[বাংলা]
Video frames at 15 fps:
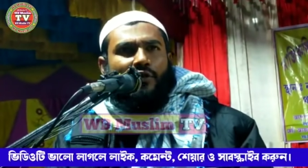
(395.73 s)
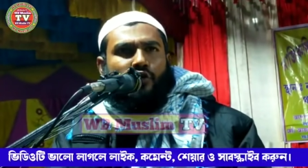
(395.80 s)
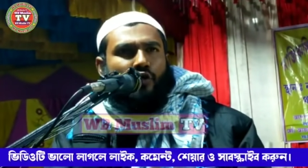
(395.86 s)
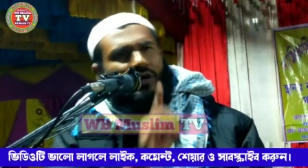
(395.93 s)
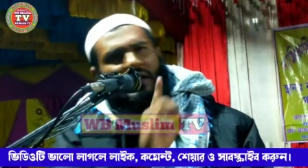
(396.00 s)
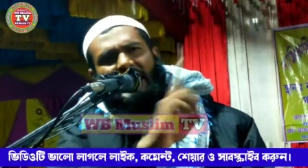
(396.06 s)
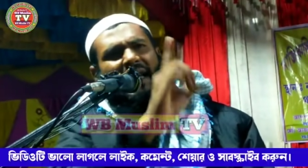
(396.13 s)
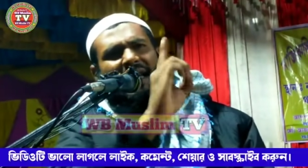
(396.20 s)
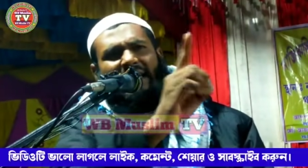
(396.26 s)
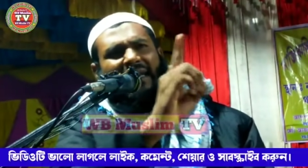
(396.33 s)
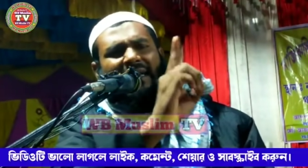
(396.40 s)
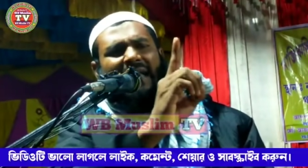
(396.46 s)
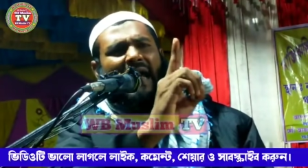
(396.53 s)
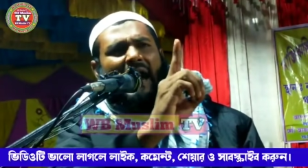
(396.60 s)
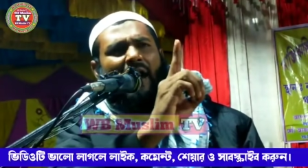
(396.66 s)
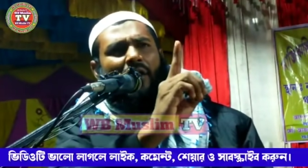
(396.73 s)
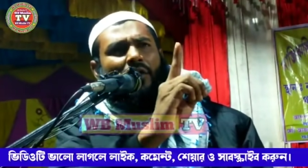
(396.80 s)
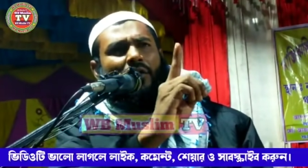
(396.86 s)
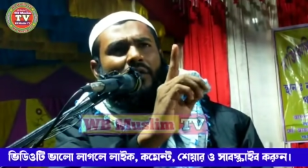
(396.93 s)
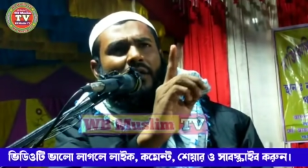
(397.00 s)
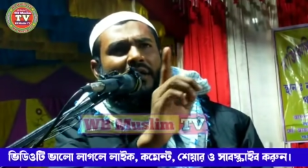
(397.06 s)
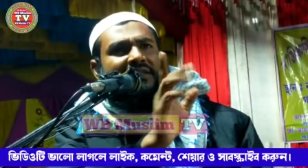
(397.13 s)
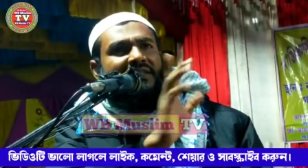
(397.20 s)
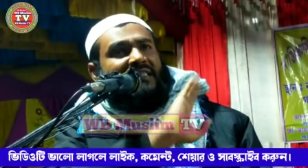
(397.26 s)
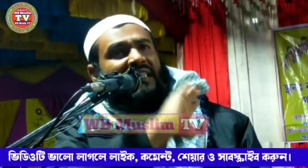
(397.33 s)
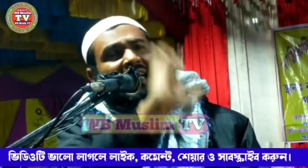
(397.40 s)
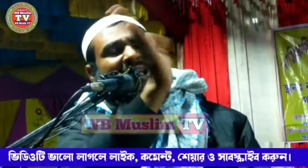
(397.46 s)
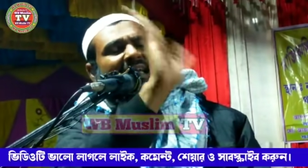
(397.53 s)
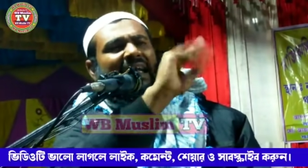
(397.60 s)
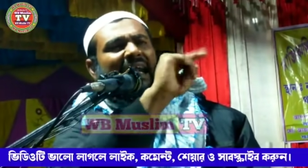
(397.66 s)
শুনে রেখে দাও
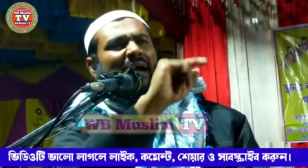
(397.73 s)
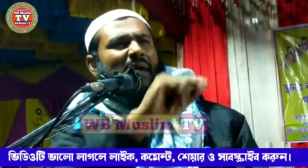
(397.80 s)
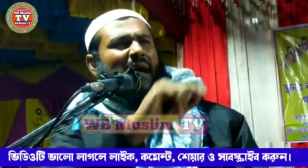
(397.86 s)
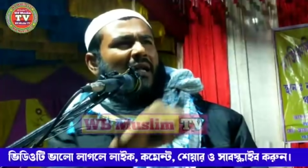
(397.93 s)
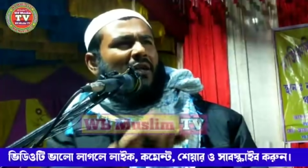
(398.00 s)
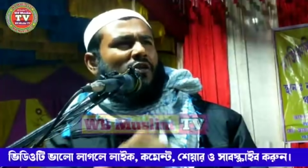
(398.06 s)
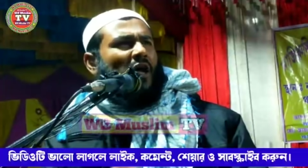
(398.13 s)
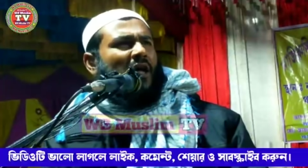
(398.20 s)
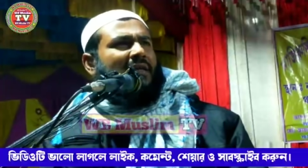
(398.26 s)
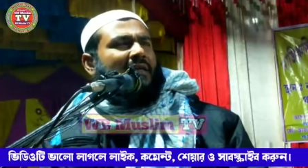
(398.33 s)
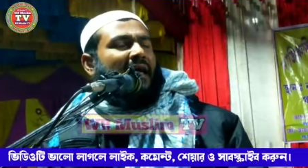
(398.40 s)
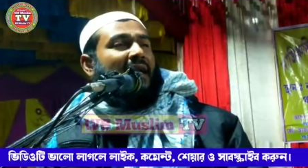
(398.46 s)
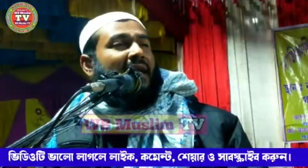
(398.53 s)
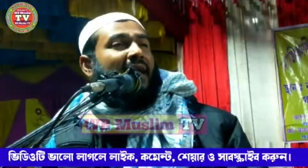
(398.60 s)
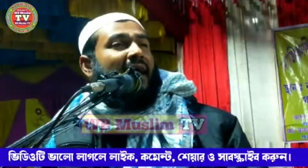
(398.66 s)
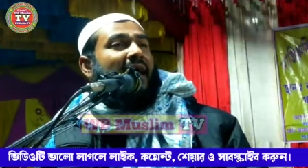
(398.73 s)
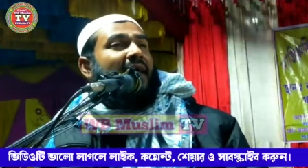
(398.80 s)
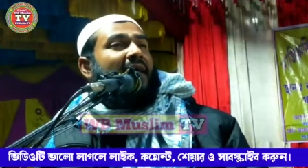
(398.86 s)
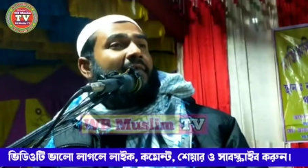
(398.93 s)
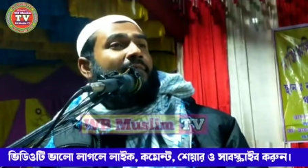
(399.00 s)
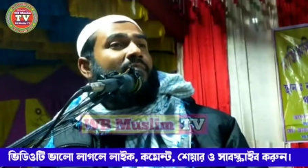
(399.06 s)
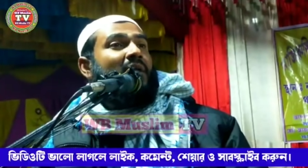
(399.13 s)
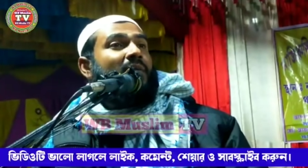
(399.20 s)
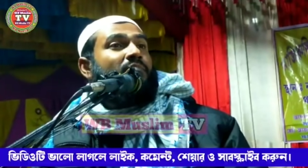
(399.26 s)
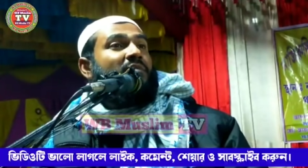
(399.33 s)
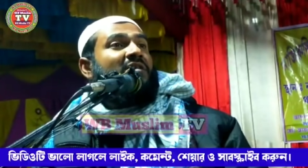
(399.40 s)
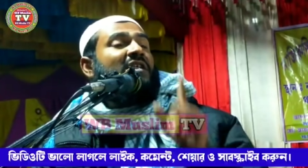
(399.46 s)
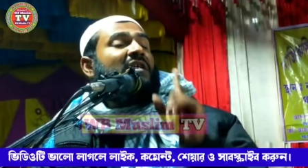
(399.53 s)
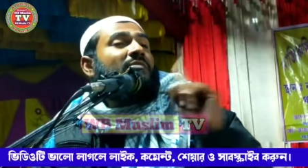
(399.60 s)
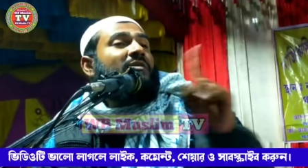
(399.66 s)
চেকের আমার দরকার নাই
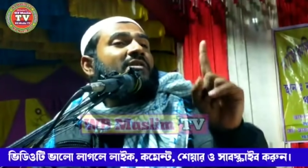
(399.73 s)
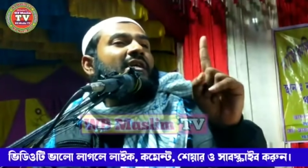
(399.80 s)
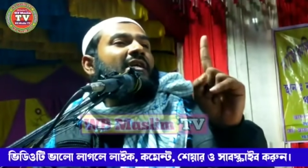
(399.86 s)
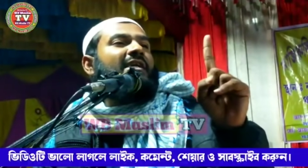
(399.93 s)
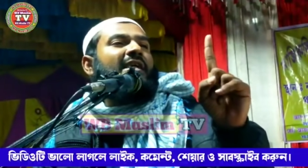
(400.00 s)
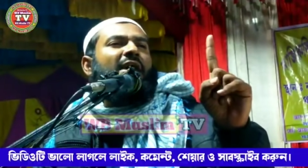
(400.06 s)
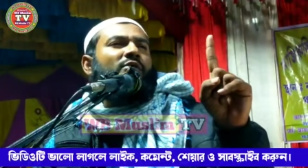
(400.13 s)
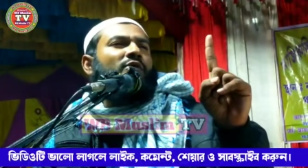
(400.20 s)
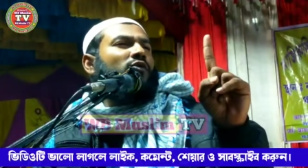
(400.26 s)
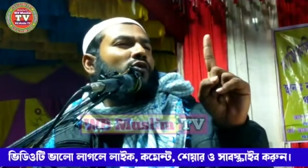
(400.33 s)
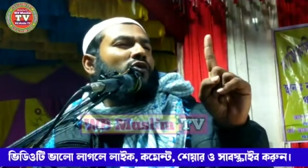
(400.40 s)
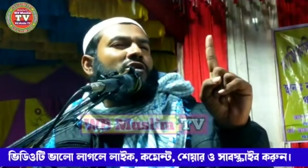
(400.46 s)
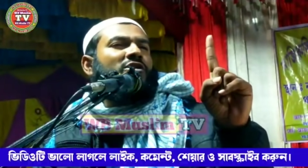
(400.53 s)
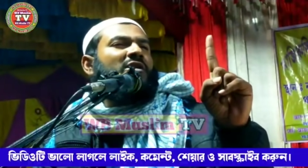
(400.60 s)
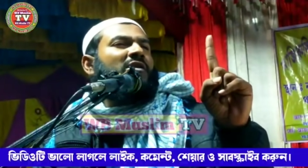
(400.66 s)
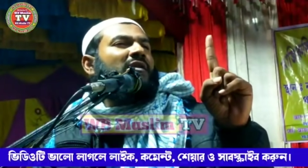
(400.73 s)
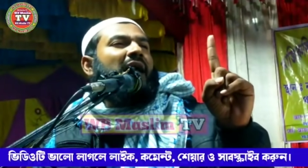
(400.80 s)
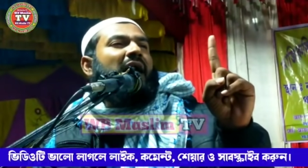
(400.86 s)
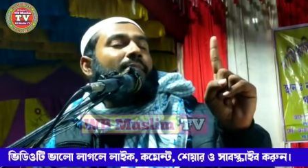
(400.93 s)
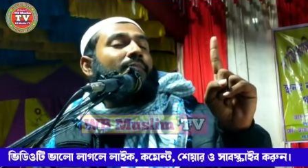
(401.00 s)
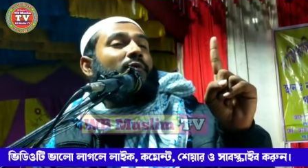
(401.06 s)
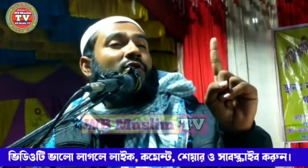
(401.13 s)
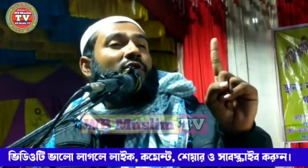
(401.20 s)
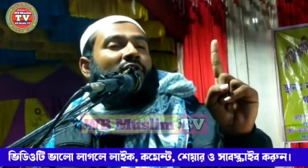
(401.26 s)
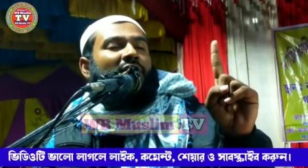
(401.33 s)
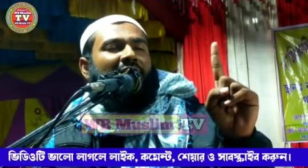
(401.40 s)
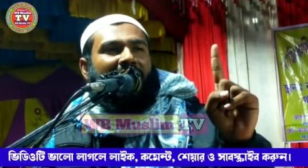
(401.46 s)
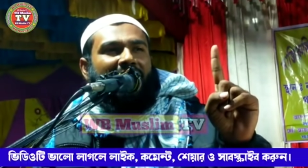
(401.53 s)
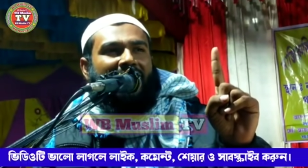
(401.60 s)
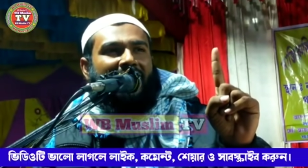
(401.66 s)
পৃথিবীতে কেউ কোনোদিন আপন
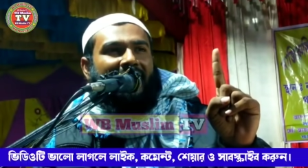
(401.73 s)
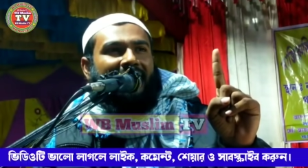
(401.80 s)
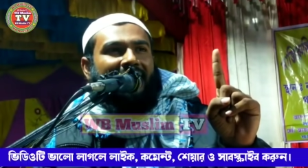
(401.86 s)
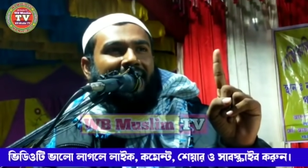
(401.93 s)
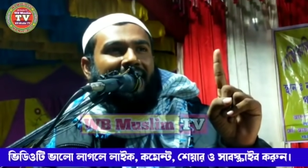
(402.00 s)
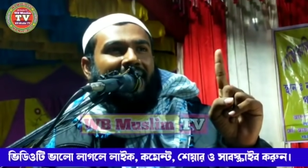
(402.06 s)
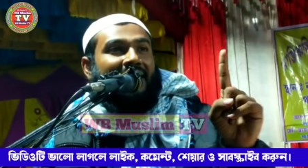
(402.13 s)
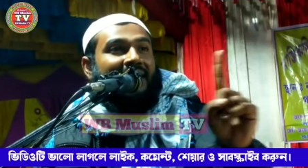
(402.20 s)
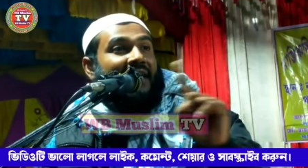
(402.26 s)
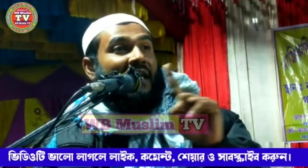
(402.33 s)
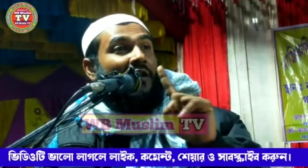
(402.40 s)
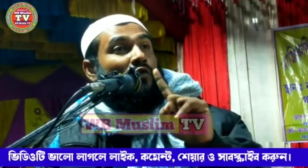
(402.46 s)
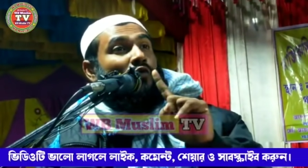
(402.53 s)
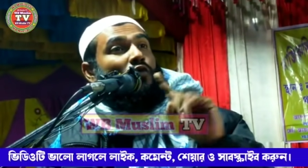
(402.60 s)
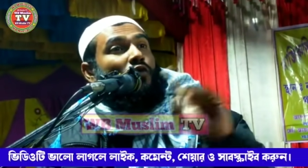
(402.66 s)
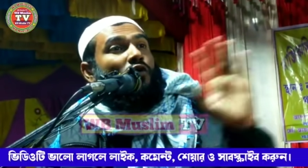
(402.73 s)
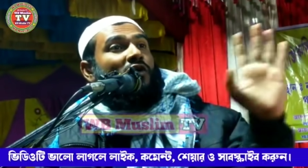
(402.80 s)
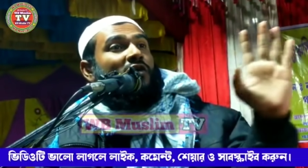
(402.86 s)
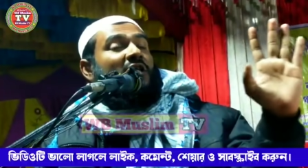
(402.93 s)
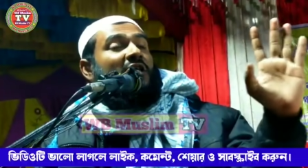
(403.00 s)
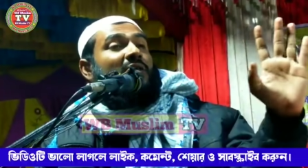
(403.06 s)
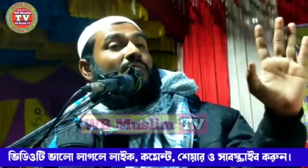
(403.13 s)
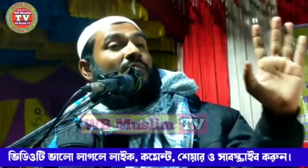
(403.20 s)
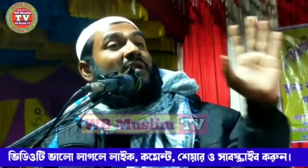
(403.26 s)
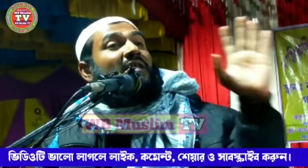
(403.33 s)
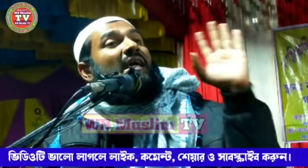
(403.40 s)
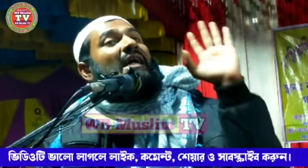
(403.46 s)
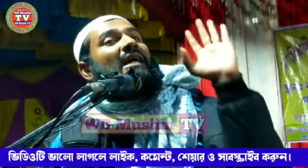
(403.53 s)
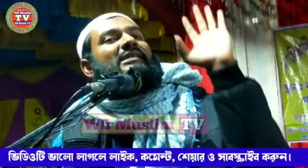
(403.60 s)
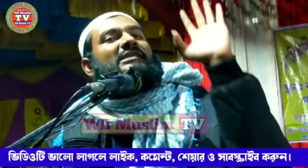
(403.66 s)
হয় না কেউ কোনোদিন
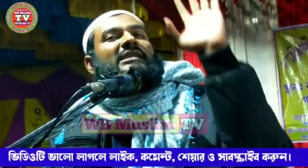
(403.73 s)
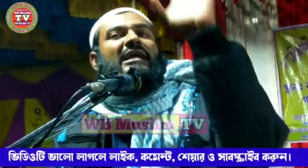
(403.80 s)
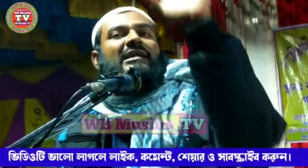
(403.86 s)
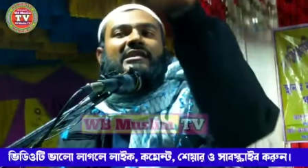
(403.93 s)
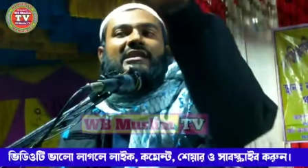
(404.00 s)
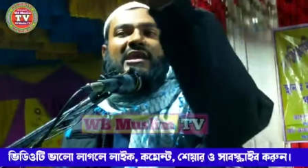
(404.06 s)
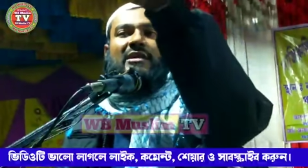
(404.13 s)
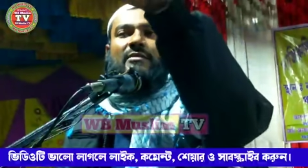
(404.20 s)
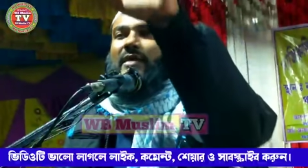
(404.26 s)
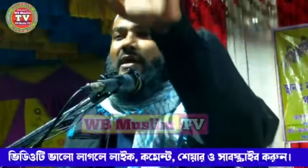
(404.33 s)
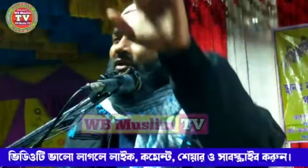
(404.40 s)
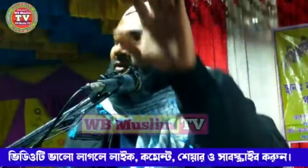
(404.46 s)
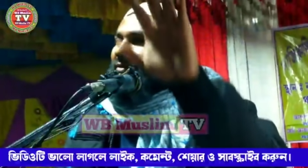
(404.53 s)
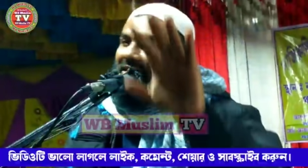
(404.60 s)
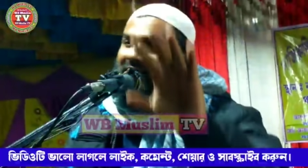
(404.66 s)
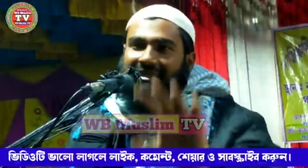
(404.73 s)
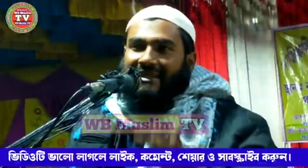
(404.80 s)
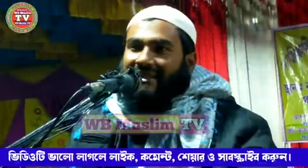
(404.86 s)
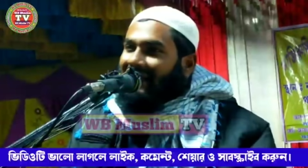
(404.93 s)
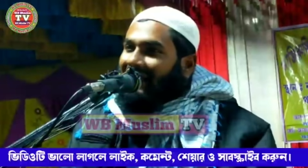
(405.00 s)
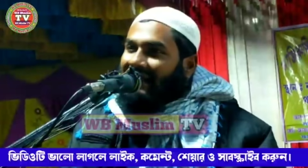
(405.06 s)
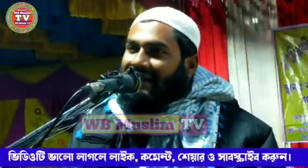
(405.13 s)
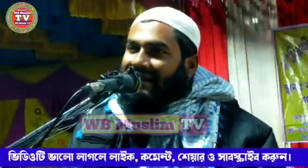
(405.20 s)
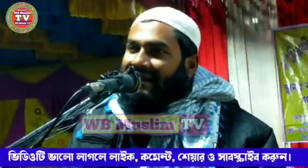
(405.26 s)
বিনা স্বার্থে ভালোবাসে না